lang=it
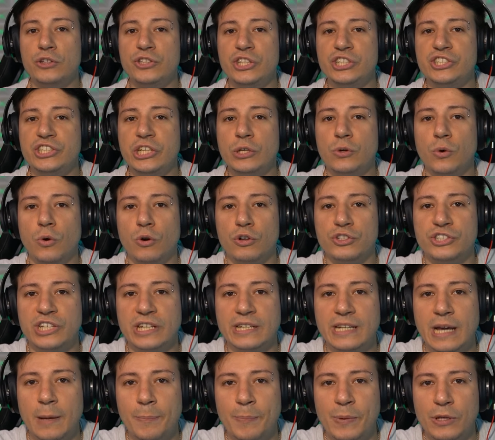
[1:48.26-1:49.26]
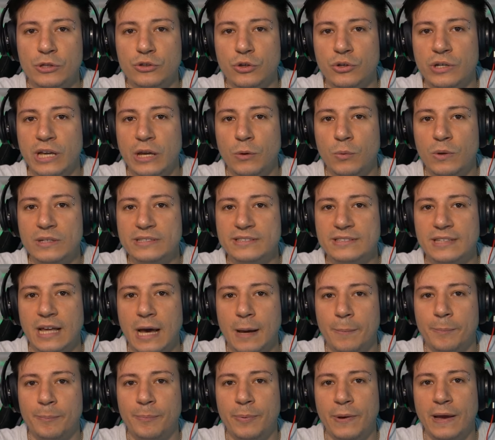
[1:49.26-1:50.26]
Però di sicuro si è capito che
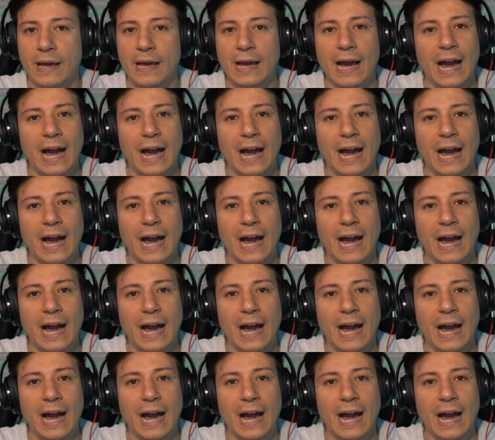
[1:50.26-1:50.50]
quest'app